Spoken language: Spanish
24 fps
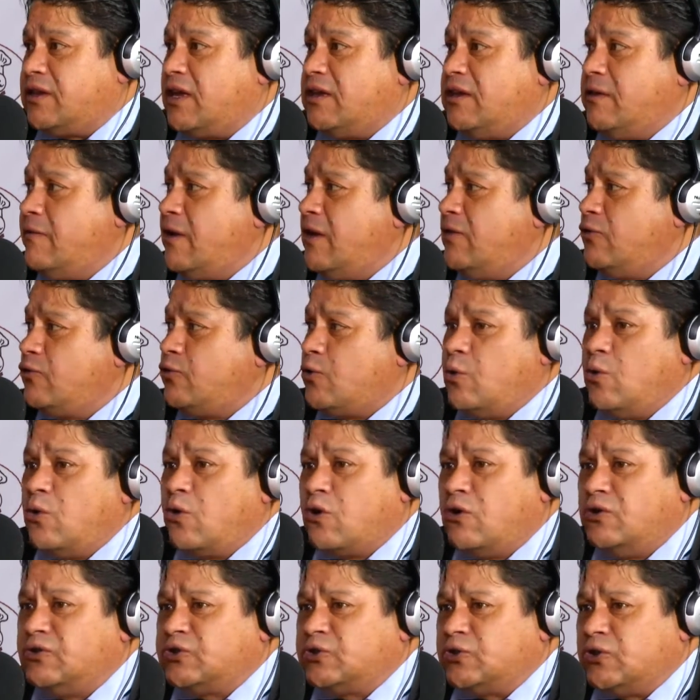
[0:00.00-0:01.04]
que está llevando todo
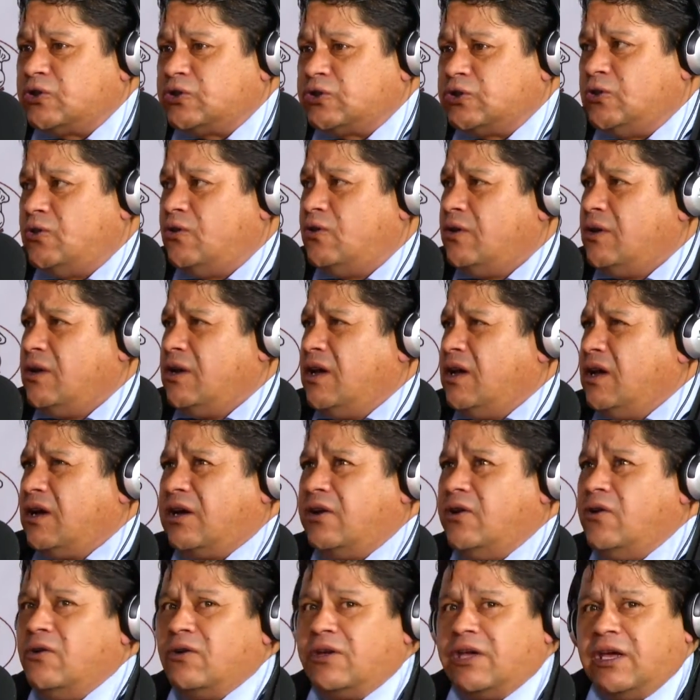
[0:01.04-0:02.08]
un consorcio,
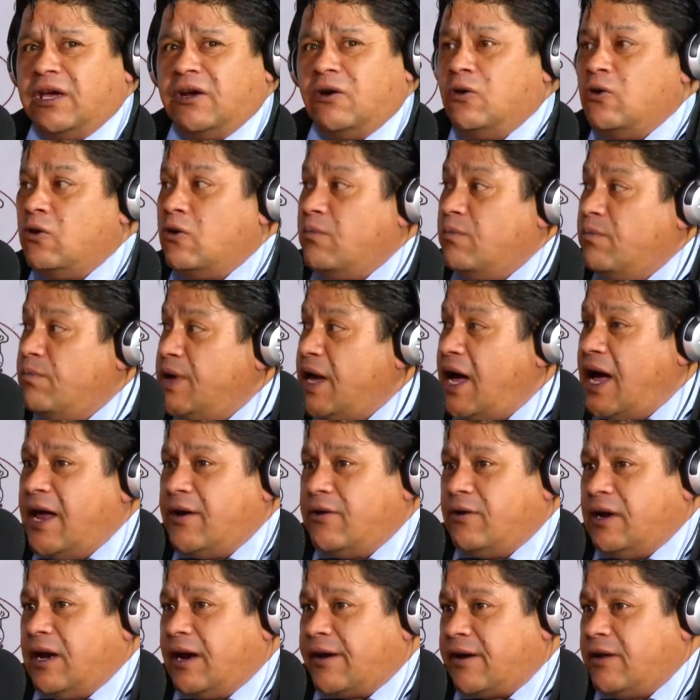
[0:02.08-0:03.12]
creo que
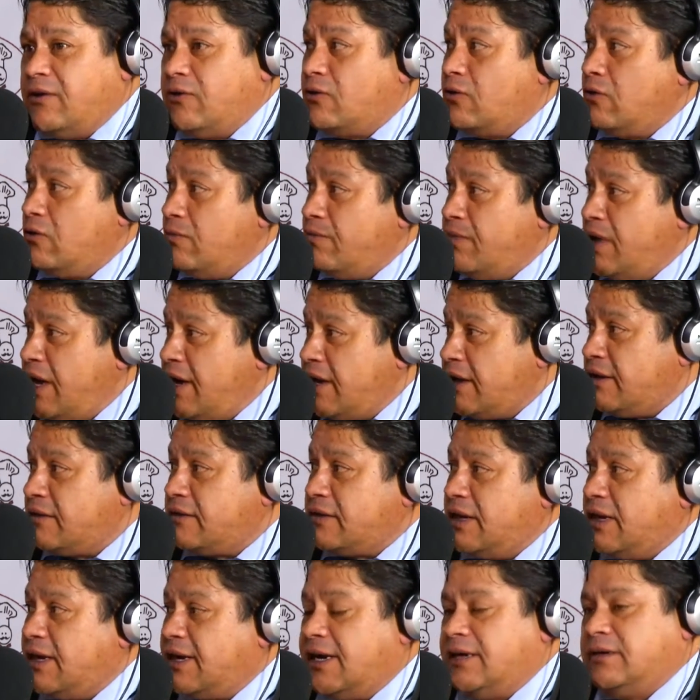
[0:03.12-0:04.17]
colombiano, de las radios colombianas
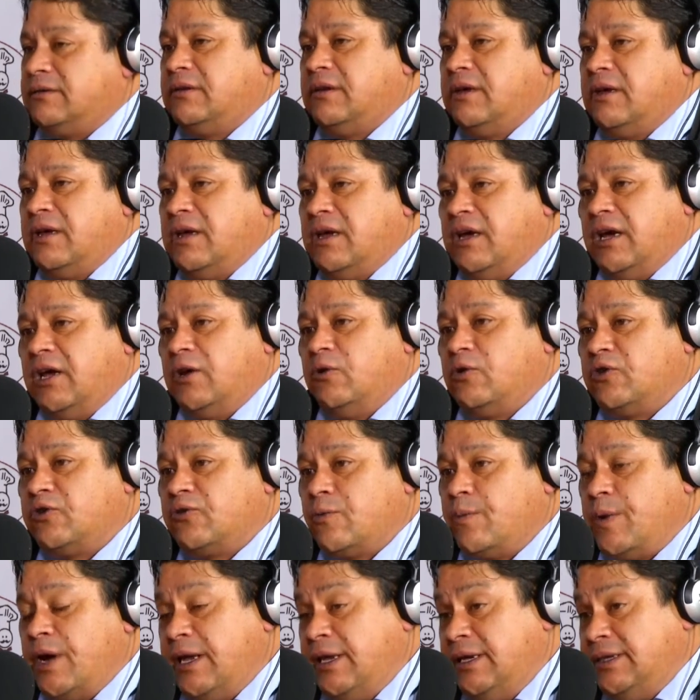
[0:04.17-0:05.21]
que están acá en
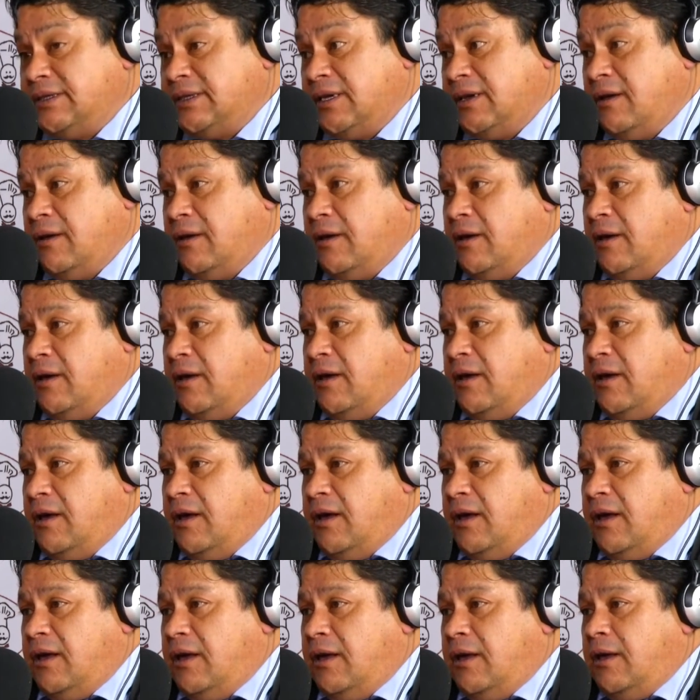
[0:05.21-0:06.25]
nuestro país.
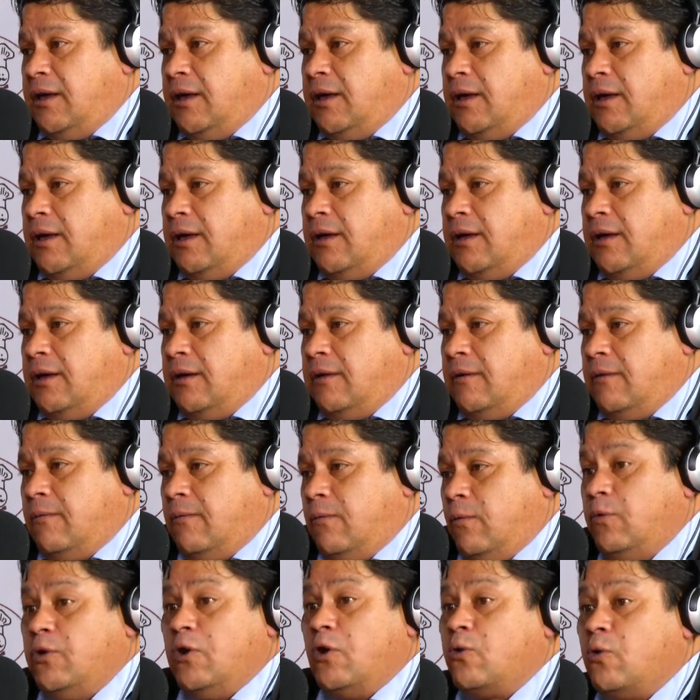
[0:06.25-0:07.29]

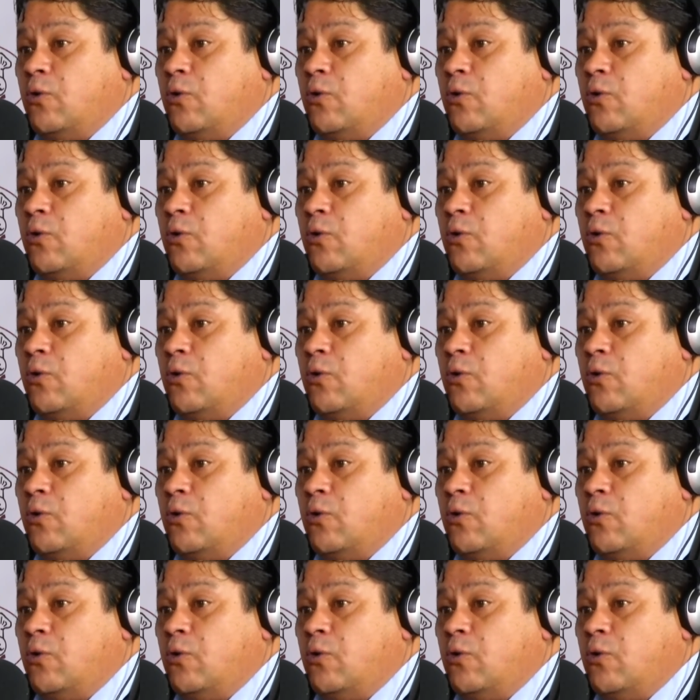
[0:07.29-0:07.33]
Eh,